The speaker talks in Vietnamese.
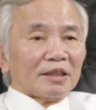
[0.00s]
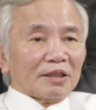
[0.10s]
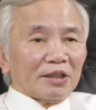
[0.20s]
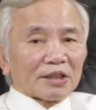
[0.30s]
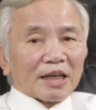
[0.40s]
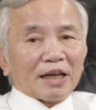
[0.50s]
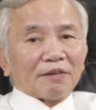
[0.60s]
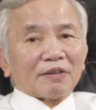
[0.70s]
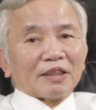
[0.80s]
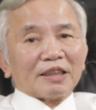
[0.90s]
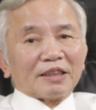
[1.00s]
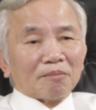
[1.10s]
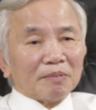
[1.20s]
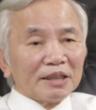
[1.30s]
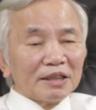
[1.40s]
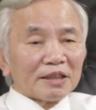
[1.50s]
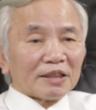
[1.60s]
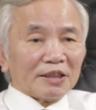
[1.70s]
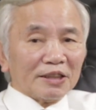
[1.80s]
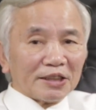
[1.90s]
chưa kể phần tâm linh
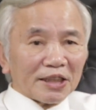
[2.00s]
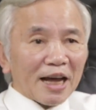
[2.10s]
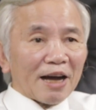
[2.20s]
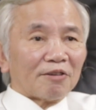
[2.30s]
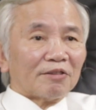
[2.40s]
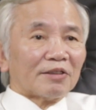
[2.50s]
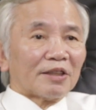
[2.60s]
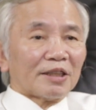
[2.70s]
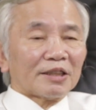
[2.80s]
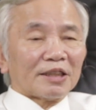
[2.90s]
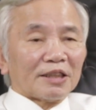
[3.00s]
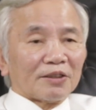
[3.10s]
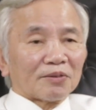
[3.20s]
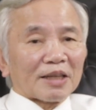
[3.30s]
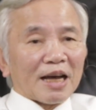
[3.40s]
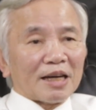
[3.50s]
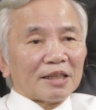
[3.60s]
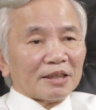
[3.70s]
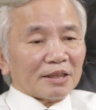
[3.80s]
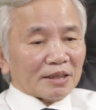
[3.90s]
như thế nào ấy thì chúng ta
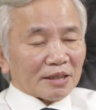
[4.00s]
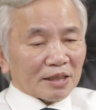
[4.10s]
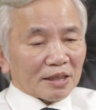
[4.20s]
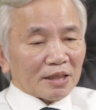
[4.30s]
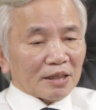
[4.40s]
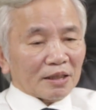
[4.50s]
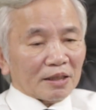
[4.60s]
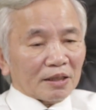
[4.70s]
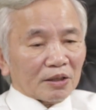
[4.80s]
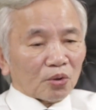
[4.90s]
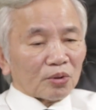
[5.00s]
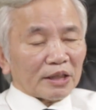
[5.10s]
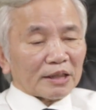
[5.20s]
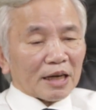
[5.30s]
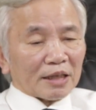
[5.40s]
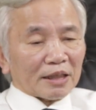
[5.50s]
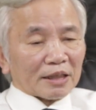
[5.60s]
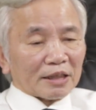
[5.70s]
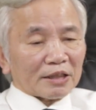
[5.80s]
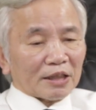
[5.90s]
à, tôi nghĩ rằng là
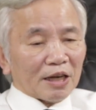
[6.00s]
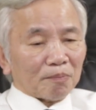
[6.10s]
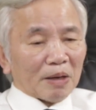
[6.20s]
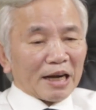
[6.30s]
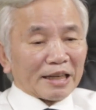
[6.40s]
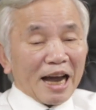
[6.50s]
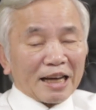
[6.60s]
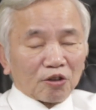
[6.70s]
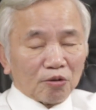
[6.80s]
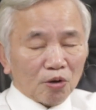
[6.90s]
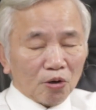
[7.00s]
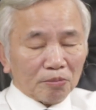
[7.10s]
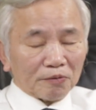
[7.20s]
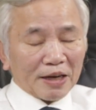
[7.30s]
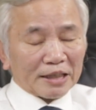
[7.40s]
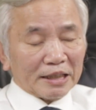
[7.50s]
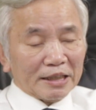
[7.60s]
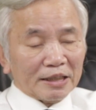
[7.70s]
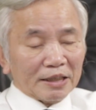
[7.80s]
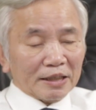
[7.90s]
cái trường hợp hàng ngàn ngôi mộ bị phá
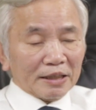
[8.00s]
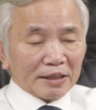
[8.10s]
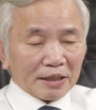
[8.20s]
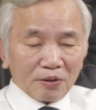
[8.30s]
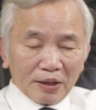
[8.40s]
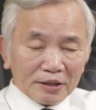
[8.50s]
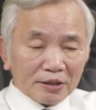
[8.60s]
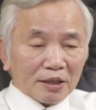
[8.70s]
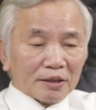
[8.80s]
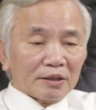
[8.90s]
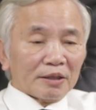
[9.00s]
đi sẽ có ảnh hưởng